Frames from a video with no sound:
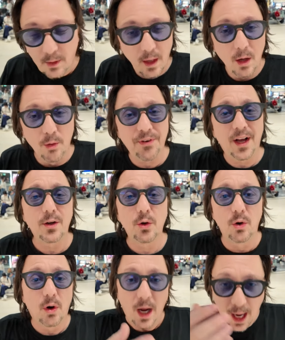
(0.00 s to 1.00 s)
lo
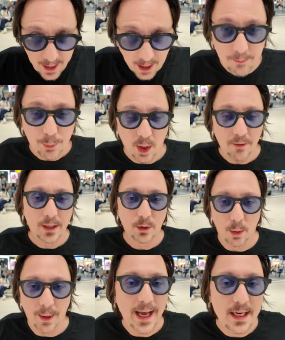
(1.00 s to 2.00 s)
fanno anche pur
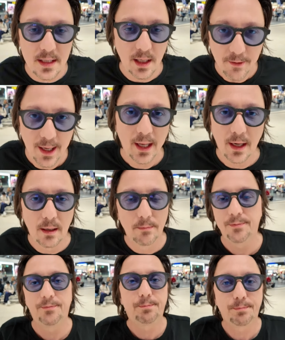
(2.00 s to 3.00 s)
avendo maestri veri,
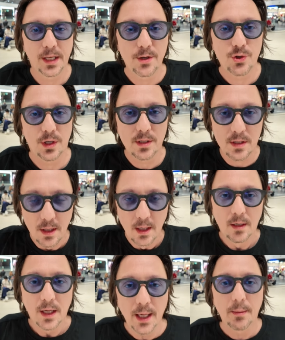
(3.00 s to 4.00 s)
teachers
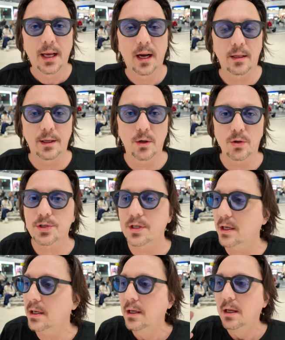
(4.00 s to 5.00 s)
in carne e
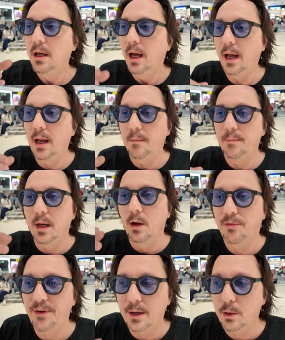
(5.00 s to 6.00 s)
ossa, ehm,
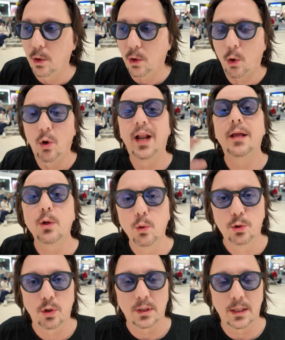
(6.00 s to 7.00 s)
lo fanno con
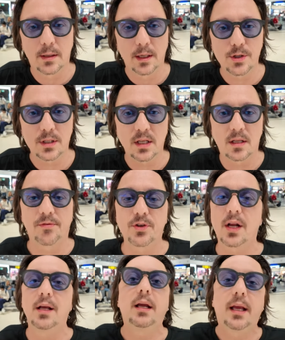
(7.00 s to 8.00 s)
l'aiuto dell'intelligenza
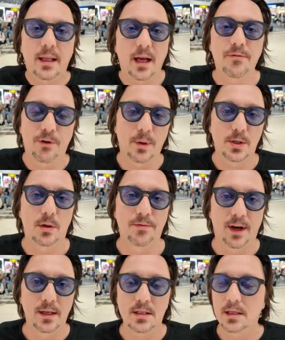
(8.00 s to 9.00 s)
artificiale che dà informazioni
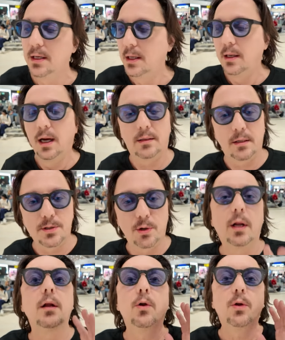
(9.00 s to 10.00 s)
false.
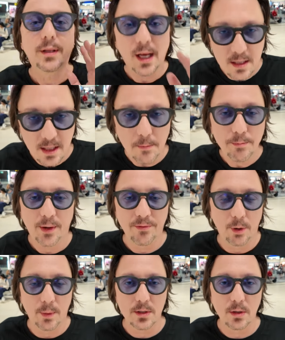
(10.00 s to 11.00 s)
Attenzione, non dà sempre
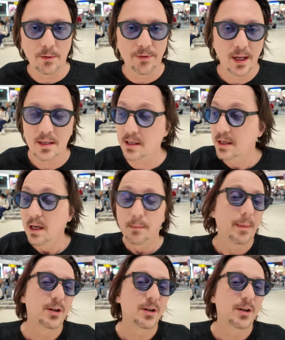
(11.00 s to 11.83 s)
informazioni false, ma